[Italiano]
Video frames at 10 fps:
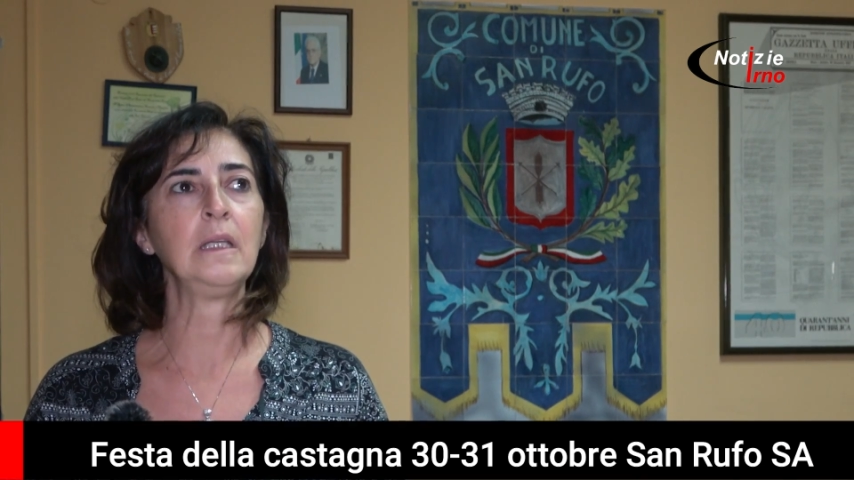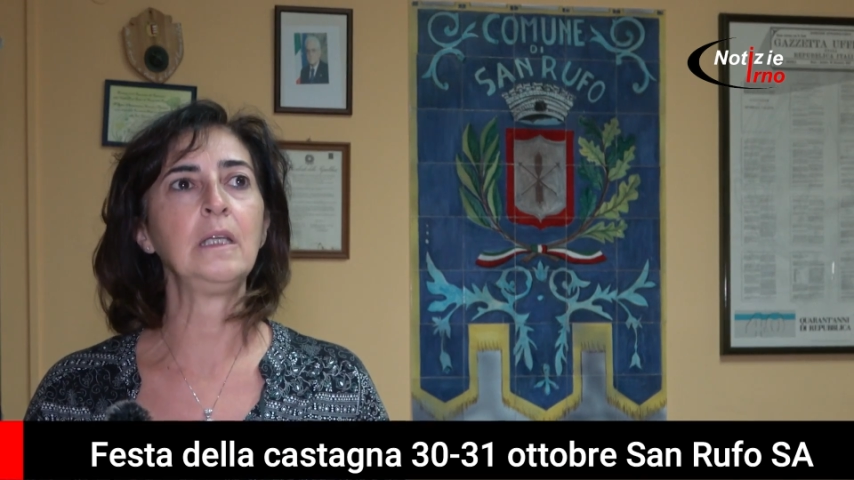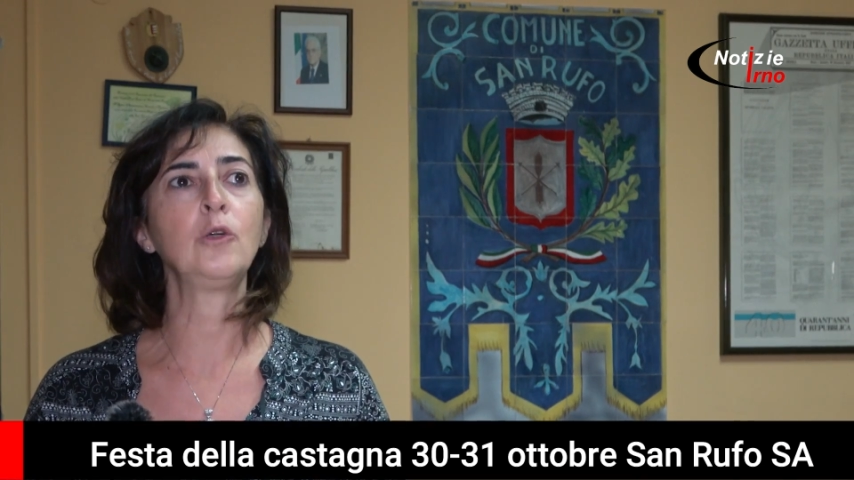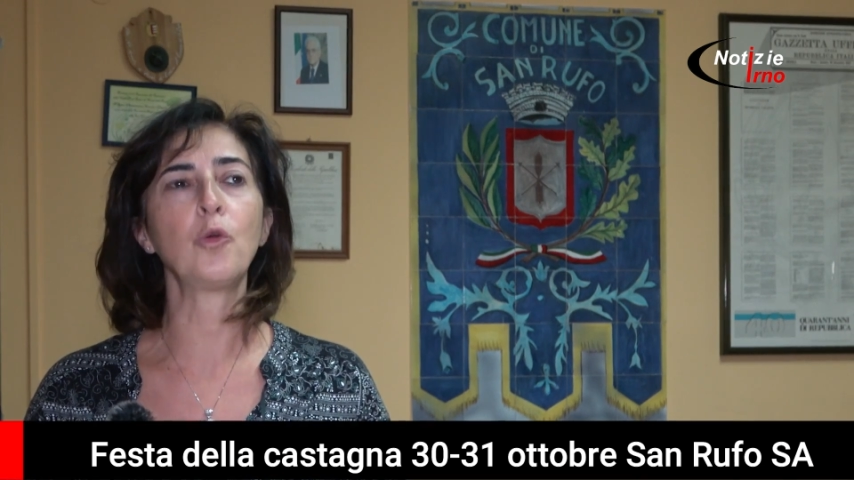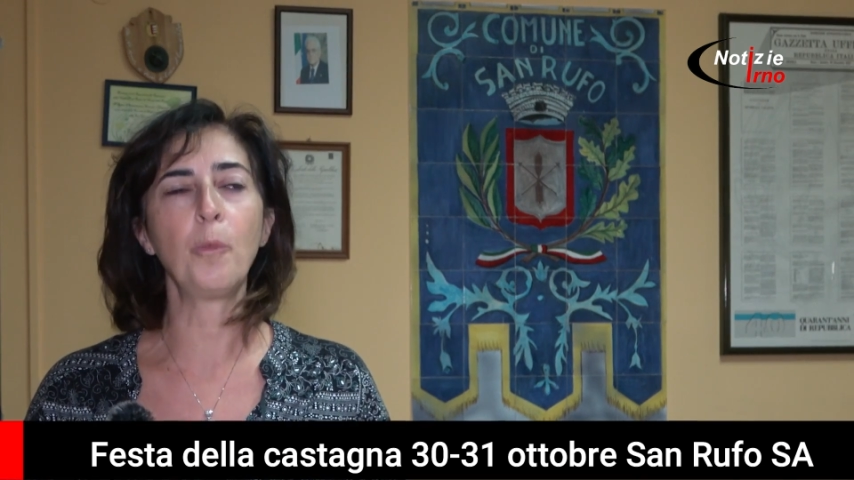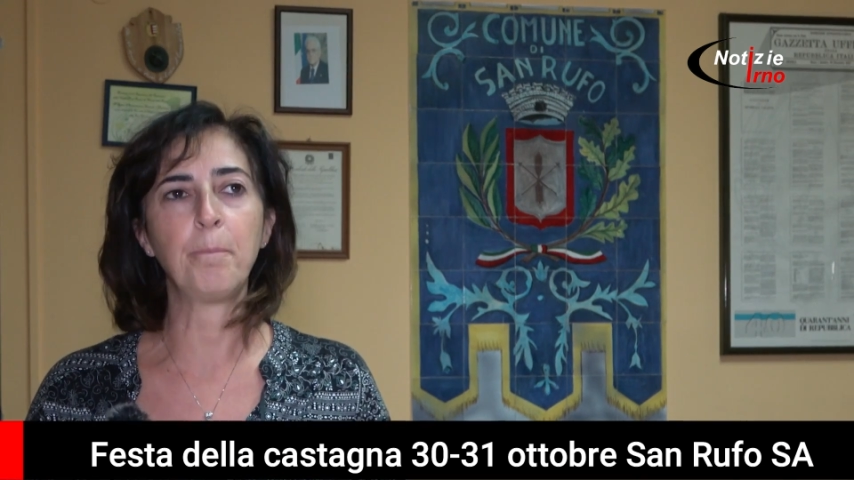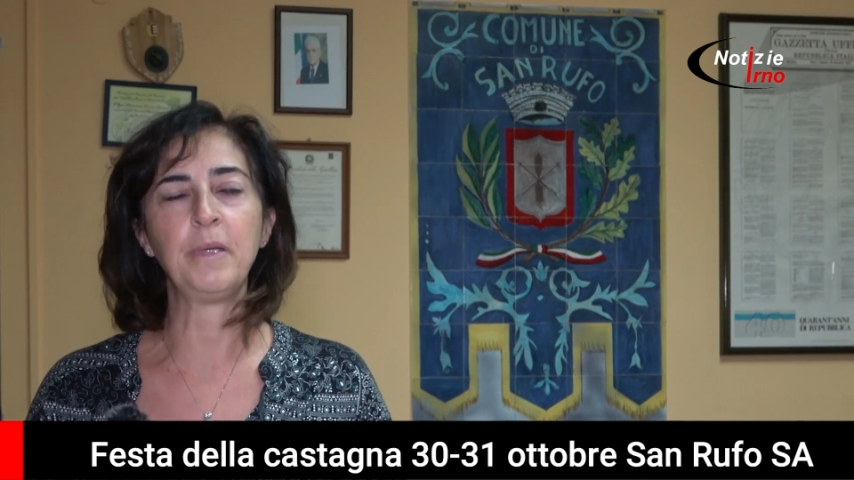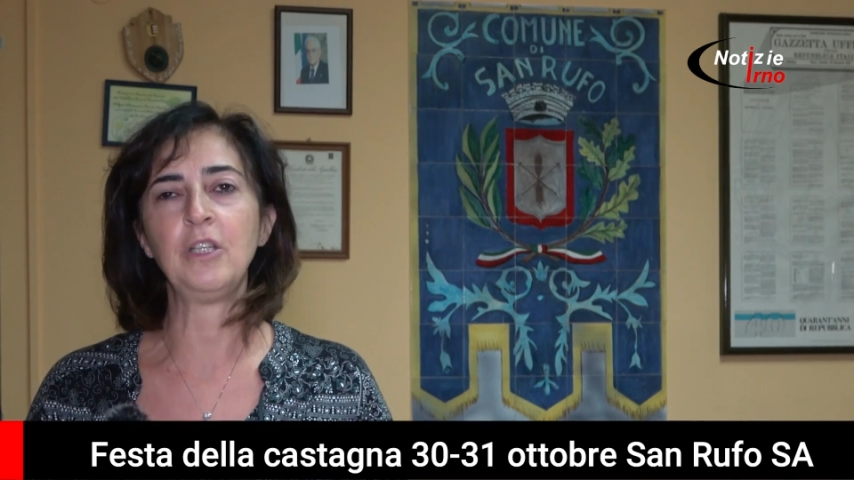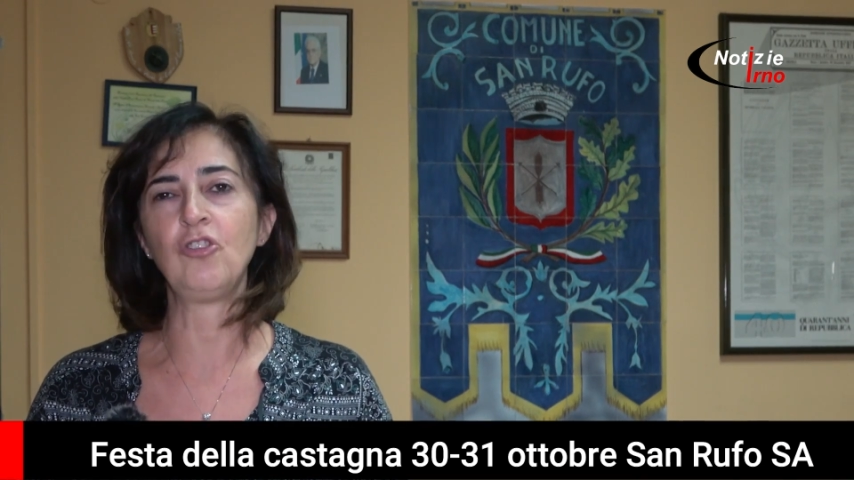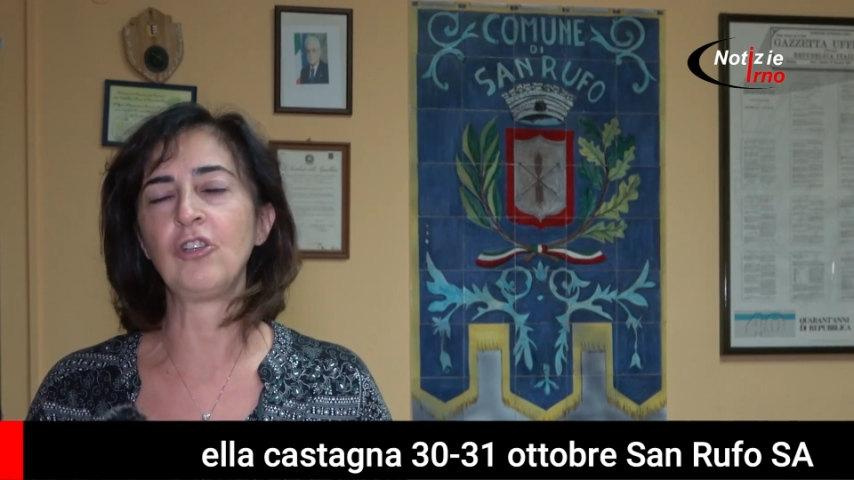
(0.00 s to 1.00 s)
i
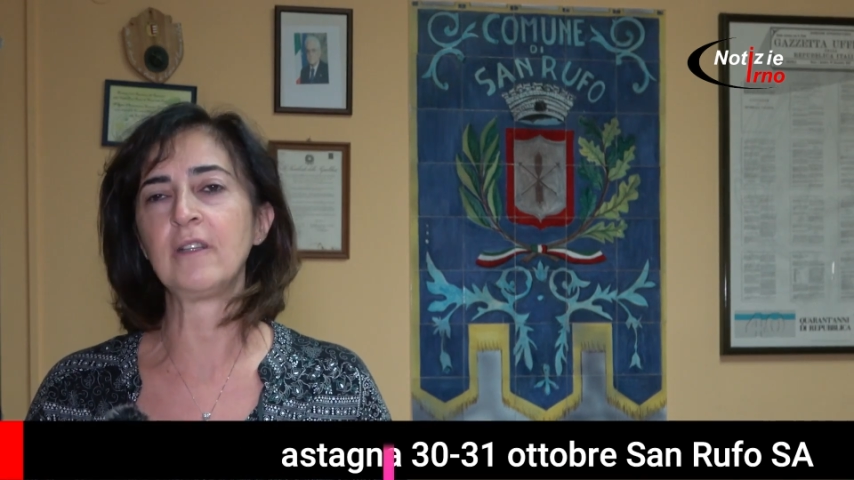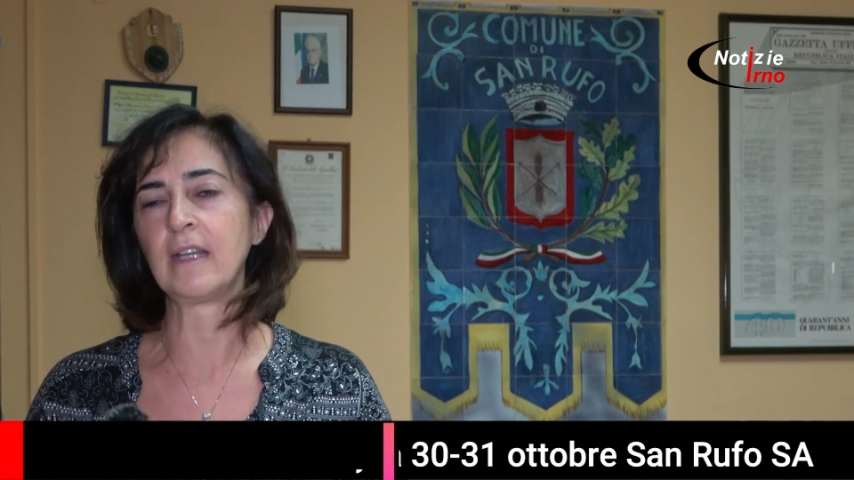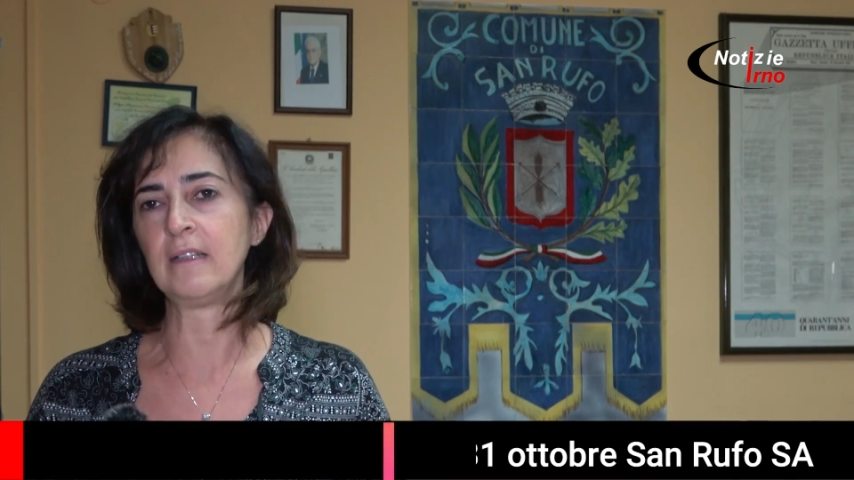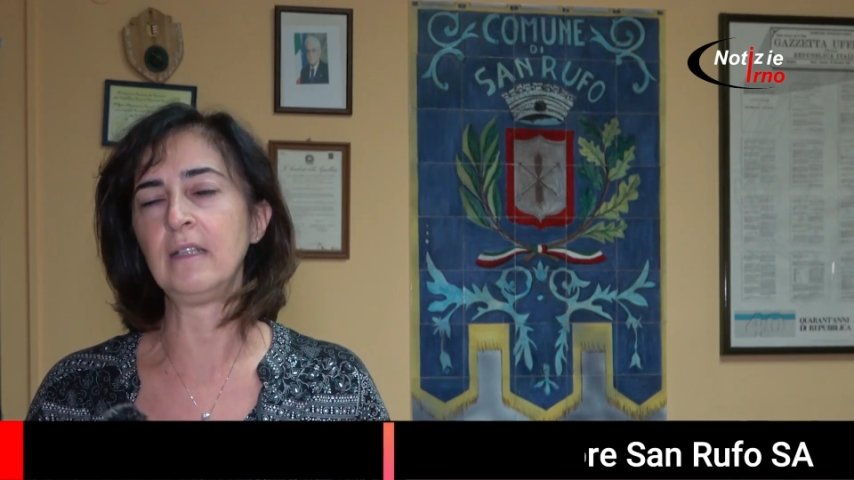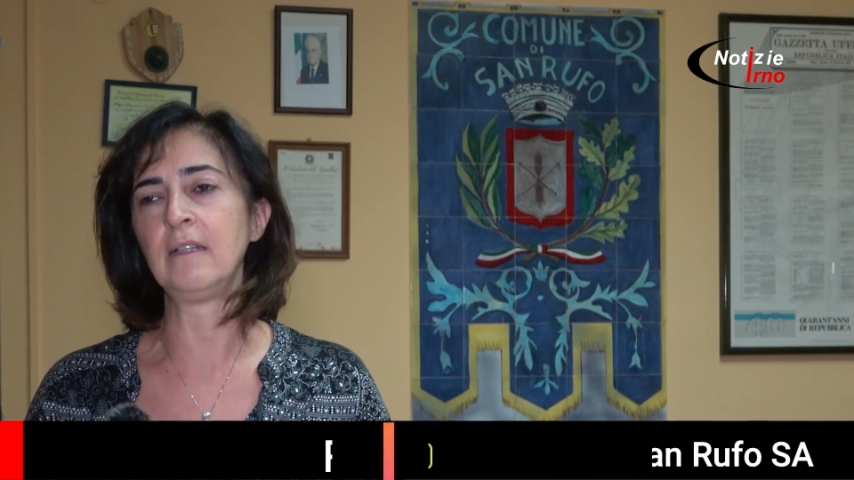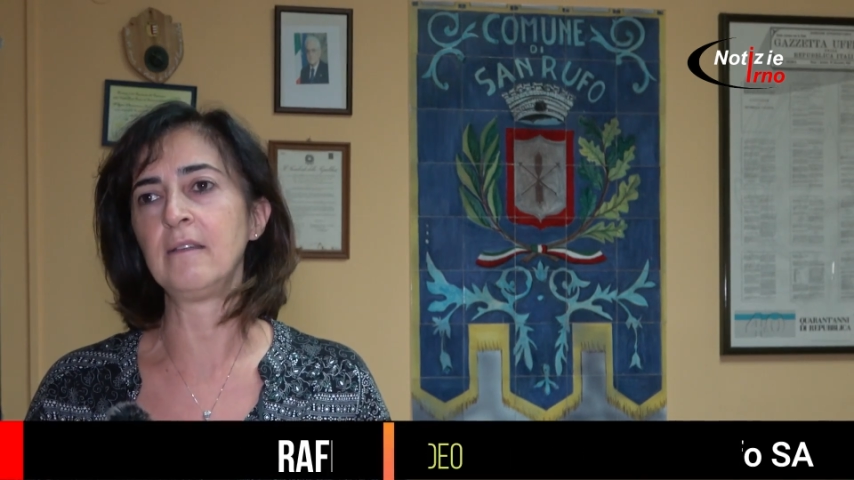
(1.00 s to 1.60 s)
gruppi di cittadini